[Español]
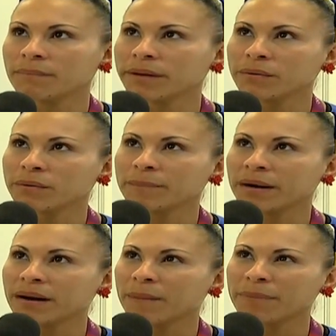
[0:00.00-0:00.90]
Pero
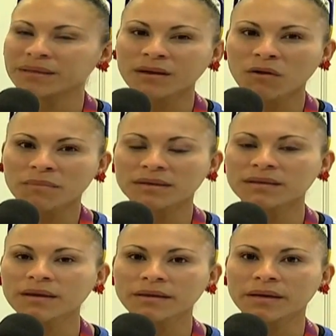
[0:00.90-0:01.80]
para las pesas
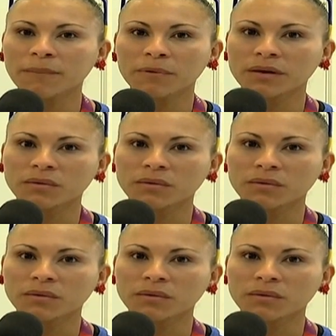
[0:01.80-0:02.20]
comienza desde ya porque